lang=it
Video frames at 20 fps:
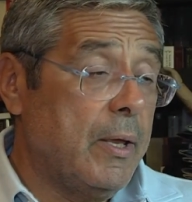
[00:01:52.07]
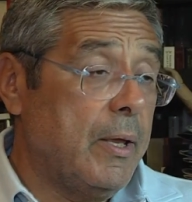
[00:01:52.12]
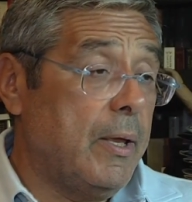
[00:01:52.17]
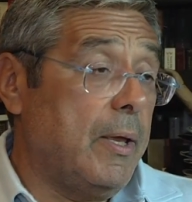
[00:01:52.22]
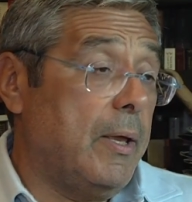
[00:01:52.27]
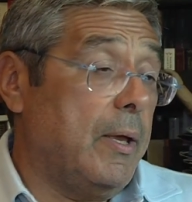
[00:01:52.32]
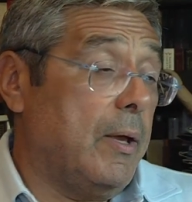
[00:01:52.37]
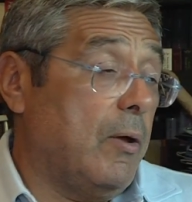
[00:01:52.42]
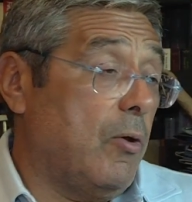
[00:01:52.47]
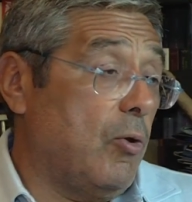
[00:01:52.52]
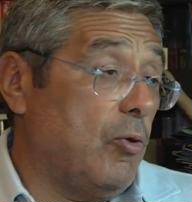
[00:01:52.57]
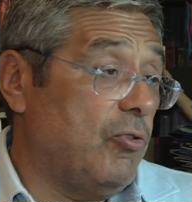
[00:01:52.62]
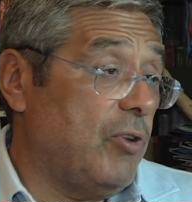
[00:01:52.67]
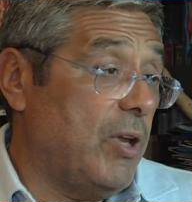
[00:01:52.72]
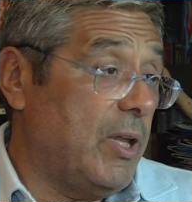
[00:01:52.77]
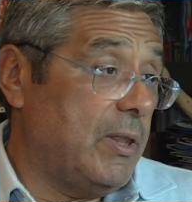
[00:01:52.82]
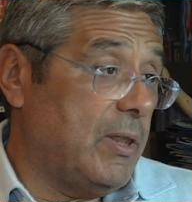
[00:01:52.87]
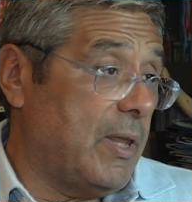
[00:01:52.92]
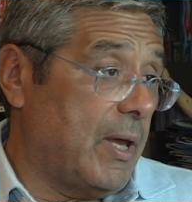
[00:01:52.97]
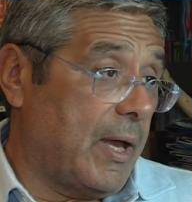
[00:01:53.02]
Eh,
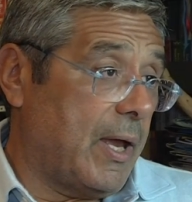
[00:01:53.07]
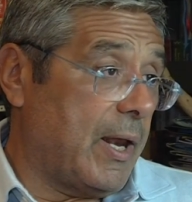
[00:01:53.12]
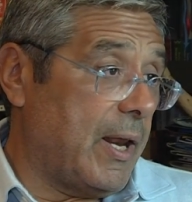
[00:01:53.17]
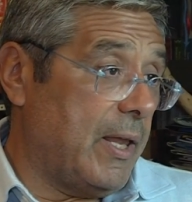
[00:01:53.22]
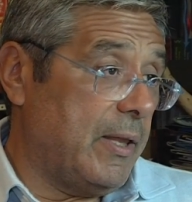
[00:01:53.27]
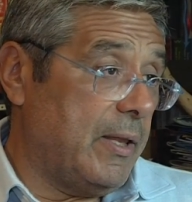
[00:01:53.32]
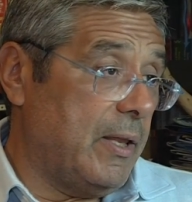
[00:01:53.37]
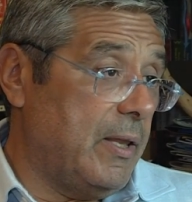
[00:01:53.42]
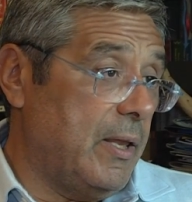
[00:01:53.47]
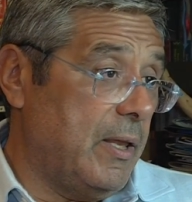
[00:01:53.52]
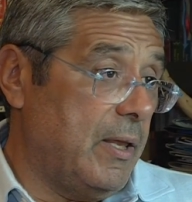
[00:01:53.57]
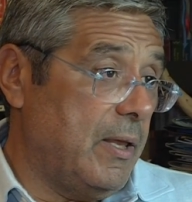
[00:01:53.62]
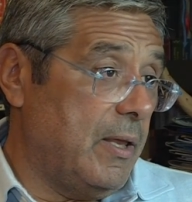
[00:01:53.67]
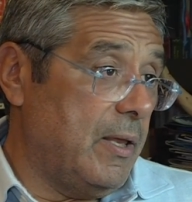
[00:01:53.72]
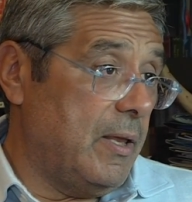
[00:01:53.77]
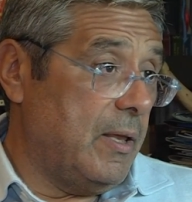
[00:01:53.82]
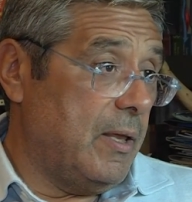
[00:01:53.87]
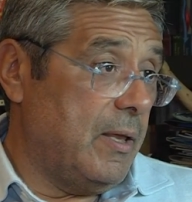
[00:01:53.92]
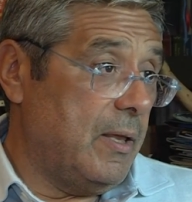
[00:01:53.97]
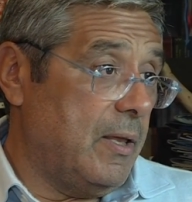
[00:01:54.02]
Crocetta crede
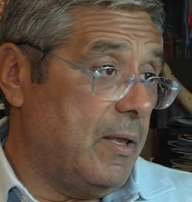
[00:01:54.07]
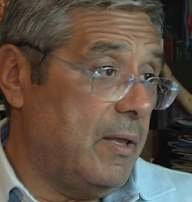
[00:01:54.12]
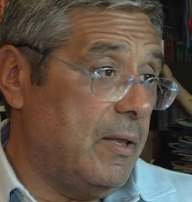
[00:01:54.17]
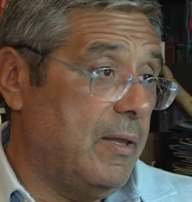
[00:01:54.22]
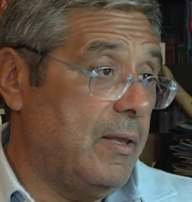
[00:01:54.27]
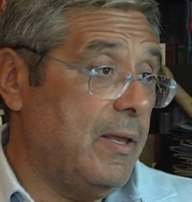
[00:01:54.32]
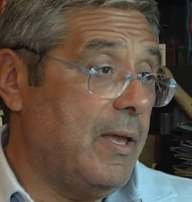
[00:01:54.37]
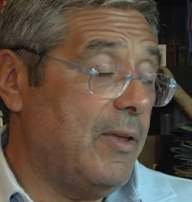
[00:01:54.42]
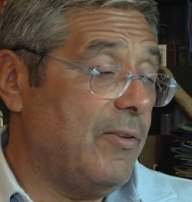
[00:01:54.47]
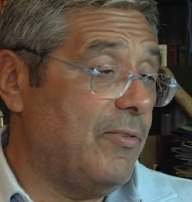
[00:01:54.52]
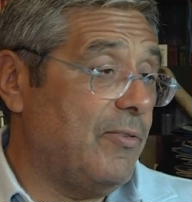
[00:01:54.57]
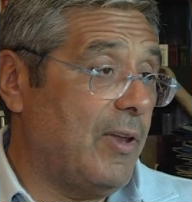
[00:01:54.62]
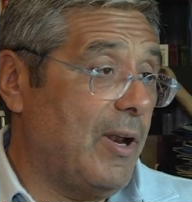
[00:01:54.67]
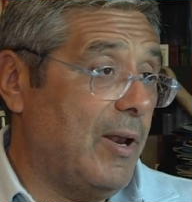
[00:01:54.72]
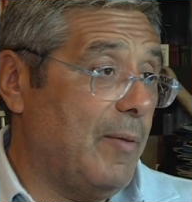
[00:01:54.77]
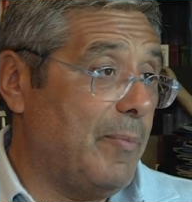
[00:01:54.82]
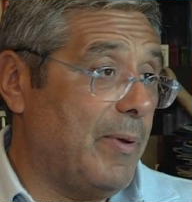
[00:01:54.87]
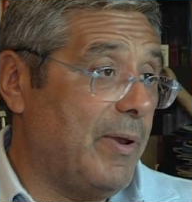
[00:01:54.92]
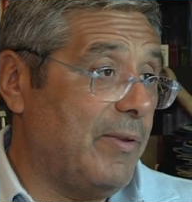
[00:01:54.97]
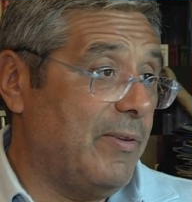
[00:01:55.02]
di, di,
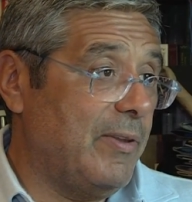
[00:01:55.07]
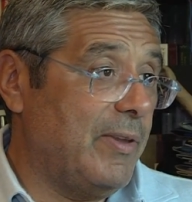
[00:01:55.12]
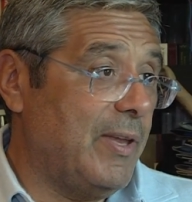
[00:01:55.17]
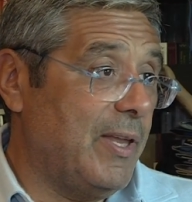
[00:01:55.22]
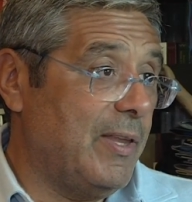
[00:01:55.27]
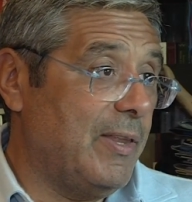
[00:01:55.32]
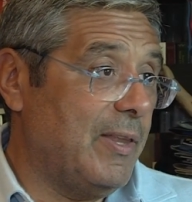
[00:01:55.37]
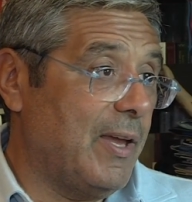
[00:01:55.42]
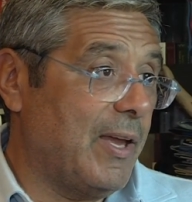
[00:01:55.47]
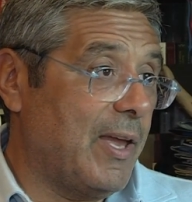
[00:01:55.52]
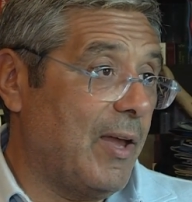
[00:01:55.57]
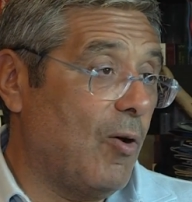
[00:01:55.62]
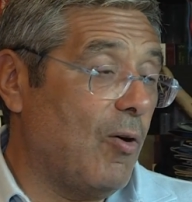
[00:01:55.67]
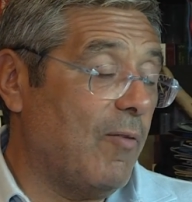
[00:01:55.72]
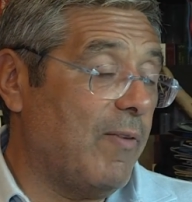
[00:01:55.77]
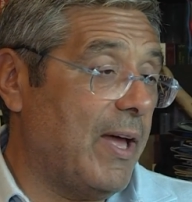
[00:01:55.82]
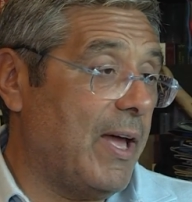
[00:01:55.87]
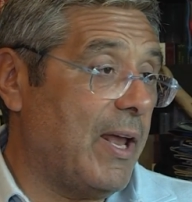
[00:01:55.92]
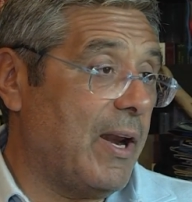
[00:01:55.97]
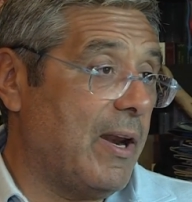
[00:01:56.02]
essere il presidente che
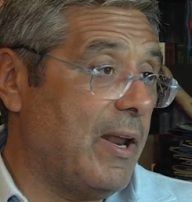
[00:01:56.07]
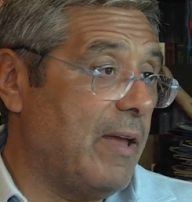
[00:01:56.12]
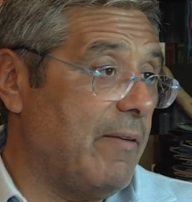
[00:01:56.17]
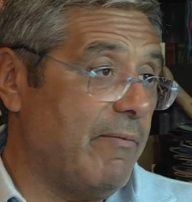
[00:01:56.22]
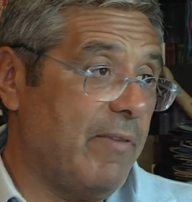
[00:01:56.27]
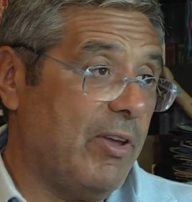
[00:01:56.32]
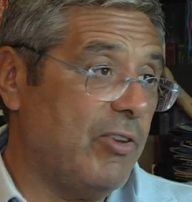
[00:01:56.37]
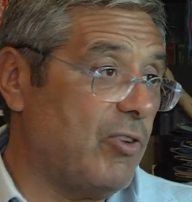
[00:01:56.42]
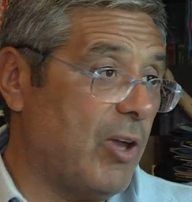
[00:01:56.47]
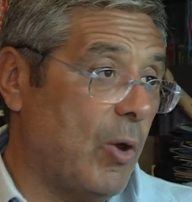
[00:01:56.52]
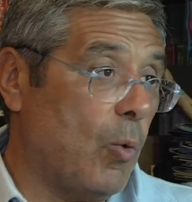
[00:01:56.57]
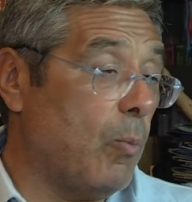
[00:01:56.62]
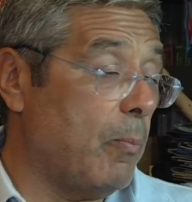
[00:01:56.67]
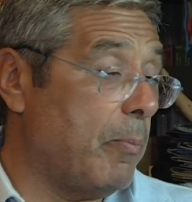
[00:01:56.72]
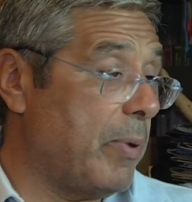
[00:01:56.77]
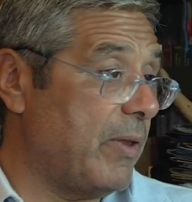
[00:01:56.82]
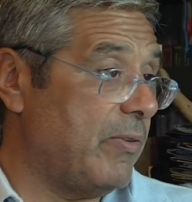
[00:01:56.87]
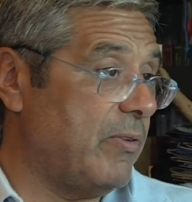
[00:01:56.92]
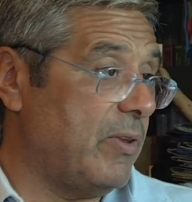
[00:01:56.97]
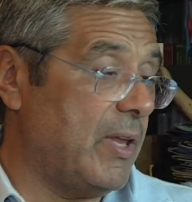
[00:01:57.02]
governa, invece è un
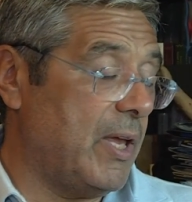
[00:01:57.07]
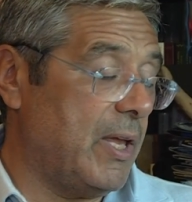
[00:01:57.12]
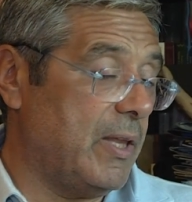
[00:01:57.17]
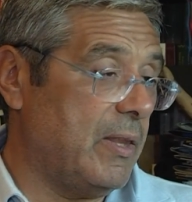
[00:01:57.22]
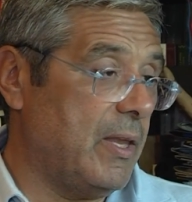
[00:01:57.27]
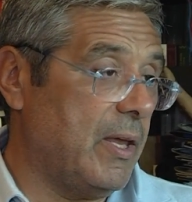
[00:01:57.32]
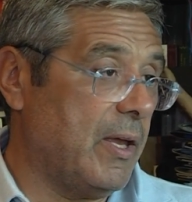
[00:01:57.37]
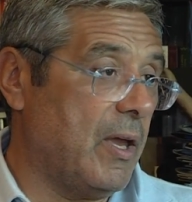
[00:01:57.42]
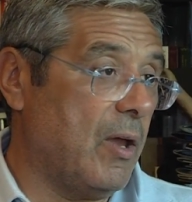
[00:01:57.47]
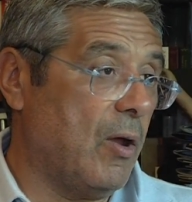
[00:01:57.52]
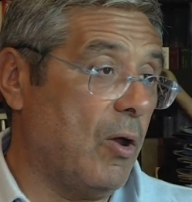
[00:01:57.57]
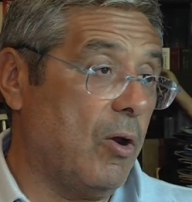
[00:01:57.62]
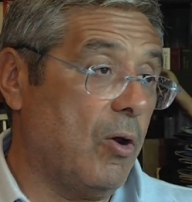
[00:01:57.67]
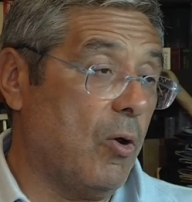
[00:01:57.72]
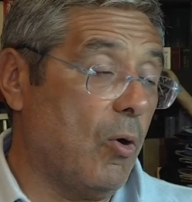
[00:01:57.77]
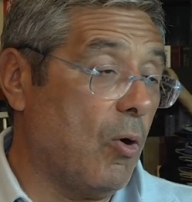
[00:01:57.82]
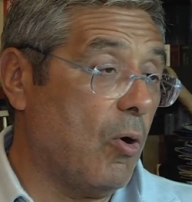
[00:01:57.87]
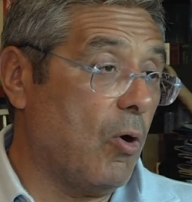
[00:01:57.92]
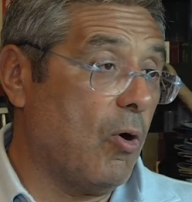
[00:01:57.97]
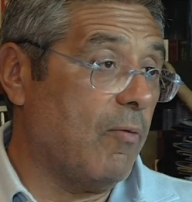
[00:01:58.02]
presidente che
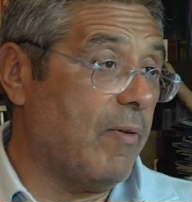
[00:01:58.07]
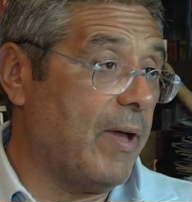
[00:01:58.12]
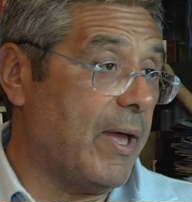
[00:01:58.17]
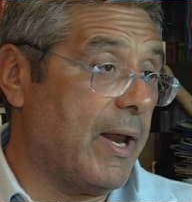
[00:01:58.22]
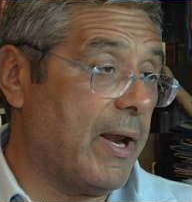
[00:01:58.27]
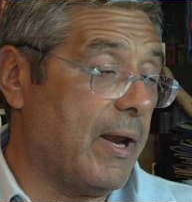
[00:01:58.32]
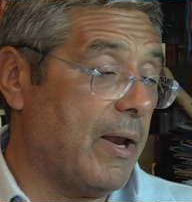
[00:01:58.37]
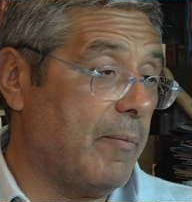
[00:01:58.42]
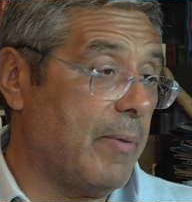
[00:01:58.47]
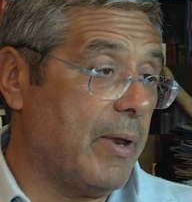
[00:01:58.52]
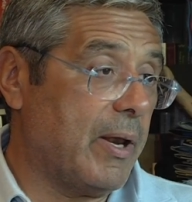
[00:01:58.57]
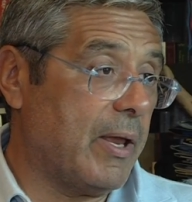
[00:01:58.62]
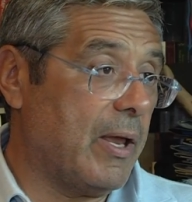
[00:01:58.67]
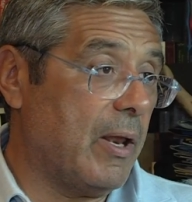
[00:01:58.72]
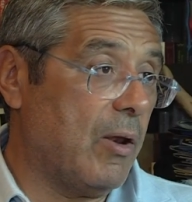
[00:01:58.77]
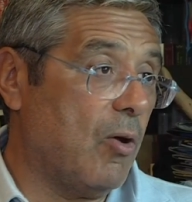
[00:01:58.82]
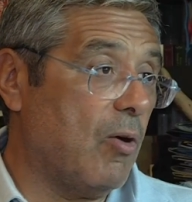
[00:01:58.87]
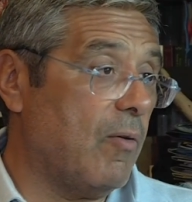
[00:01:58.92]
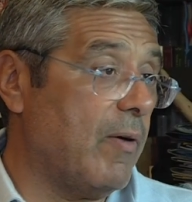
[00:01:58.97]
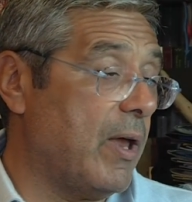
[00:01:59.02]
non governa perché
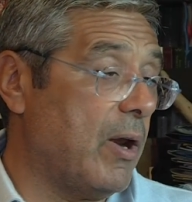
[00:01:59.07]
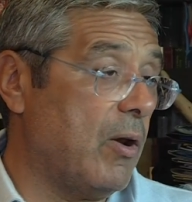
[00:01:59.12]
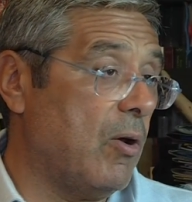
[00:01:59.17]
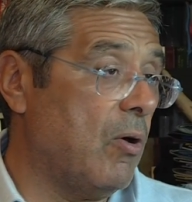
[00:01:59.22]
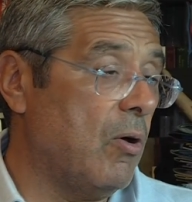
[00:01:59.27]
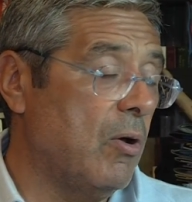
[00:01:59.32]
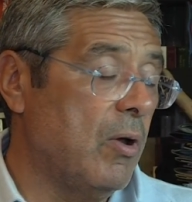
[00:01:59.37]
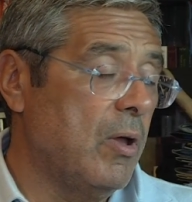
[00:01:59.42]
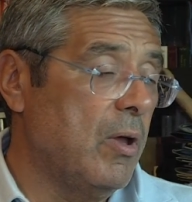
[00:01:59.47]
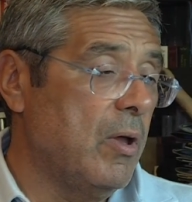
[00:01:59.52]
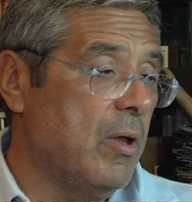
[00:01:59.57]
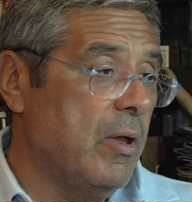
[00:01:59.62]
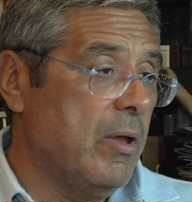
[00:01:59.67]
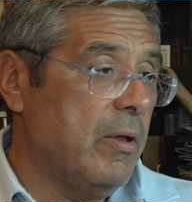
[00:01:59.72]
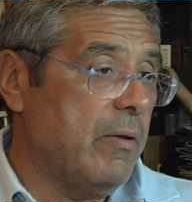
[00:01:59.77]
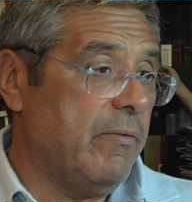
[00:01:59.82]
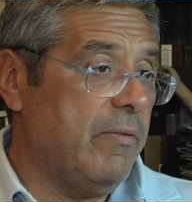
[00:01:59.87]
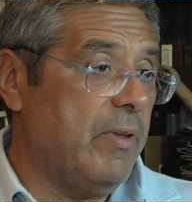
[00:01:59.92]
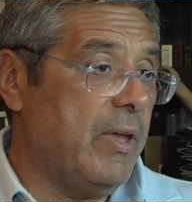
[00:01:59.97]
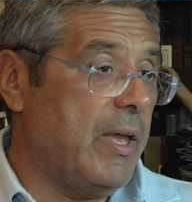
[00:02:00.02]
il governo
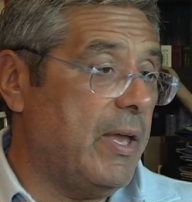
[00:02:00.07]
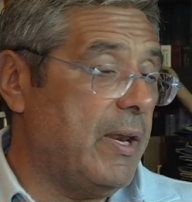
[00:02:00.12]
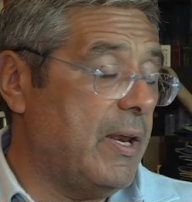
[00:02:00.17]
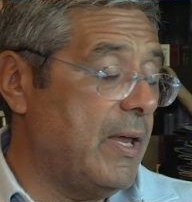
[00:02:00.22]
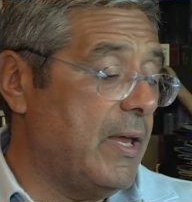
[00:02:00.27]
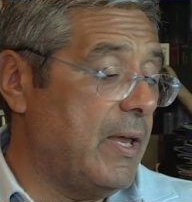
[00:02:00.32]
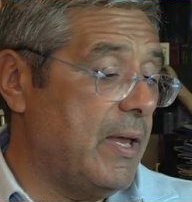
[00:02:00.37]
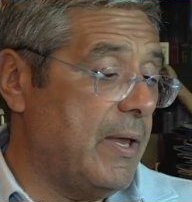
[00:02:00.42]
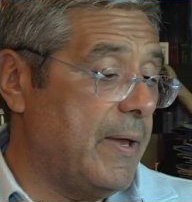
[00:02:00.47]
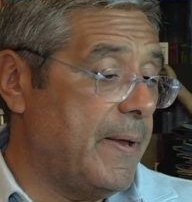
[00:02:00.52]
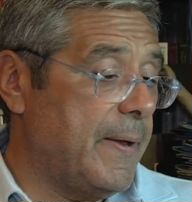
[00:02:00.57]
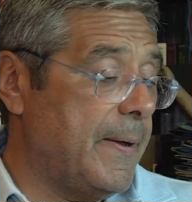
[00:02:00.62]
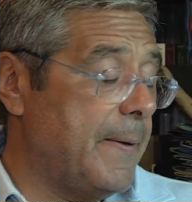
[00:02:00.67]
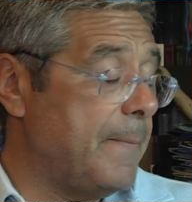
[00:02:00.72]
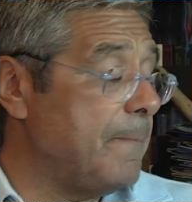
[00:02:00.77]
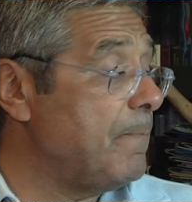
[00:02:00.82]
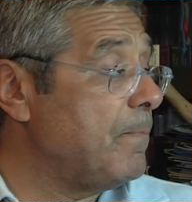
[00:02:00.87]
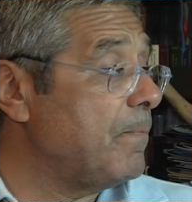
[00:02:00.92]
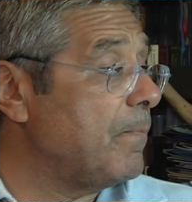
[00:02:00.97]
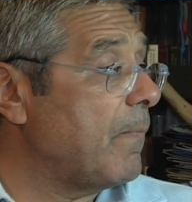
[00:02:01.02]

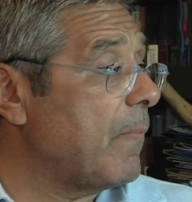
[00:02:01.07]
viene